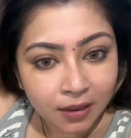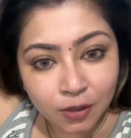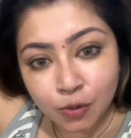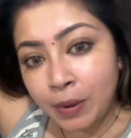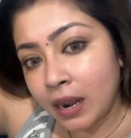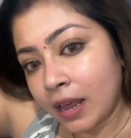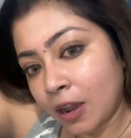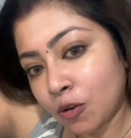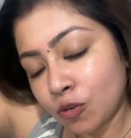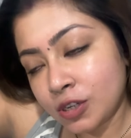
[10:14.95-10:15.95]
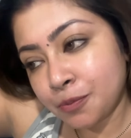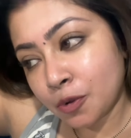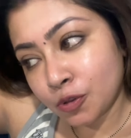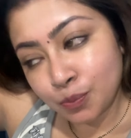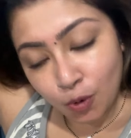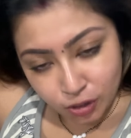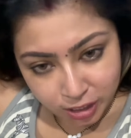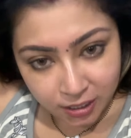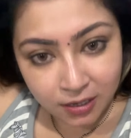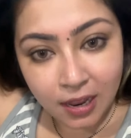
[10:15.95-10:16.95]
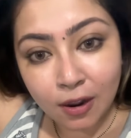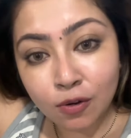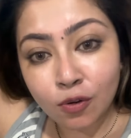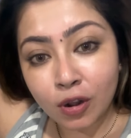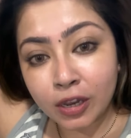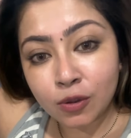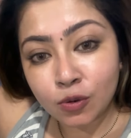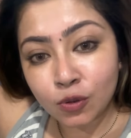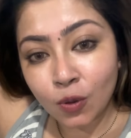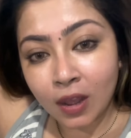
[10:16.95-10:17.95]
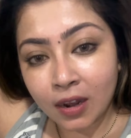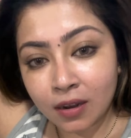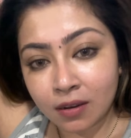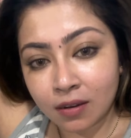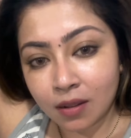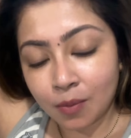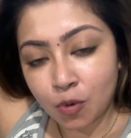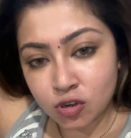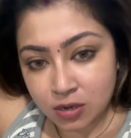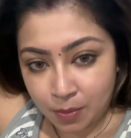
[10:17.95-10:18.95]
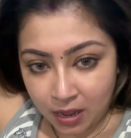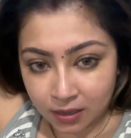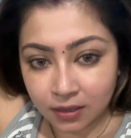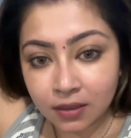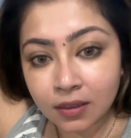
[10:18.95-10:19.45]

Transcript: কিন্তু মেলা এখনও ঠিক মতন বসেনি এখন অনেকগুলো দোকান বসা বাকি